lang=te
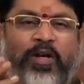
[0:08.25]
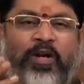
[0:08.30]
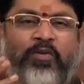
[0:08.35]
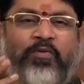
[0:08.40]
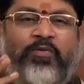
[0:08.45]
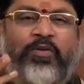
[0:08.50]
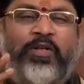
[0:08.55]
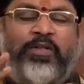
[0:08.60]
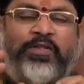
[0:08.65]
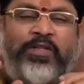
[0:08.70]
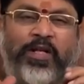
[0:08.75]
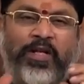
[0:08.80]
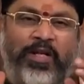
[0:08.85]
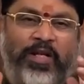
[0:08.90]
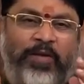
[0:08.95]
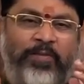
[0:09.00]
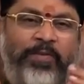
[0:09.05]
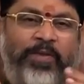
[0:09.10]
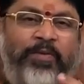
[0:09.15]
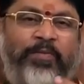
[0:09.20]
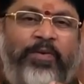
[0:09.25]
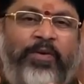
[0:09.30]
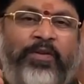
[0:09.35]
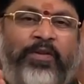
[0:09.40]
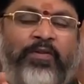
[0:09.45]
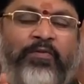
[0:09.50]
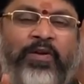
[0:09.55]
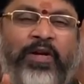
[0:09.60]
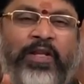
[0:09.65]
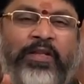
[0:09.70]
రాహు ఉండడం చాలా ఇబ్బంది
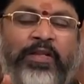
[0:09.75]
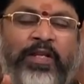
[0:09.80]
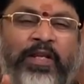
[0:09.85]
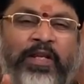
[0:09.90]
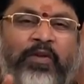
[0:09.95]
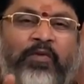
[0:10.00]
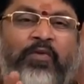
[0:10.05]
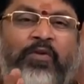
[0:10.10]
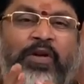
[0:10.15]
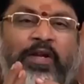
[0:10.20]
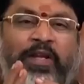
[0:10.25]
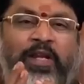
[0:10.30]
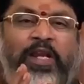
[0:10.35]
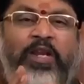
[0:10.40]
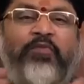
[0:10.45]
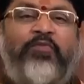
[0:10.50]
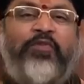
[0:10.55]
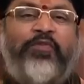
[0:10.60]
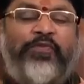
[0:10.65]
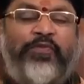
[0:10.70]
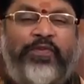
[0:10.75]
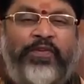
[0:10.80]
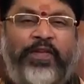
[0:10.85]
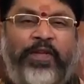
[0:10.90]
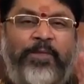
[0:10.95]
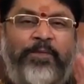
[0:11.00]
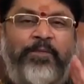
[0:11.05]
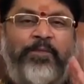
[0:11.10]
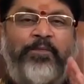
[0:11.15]
పడుతున్న వాళ్ళందరికీ ఒక రిలీఫ్ వస్తుంది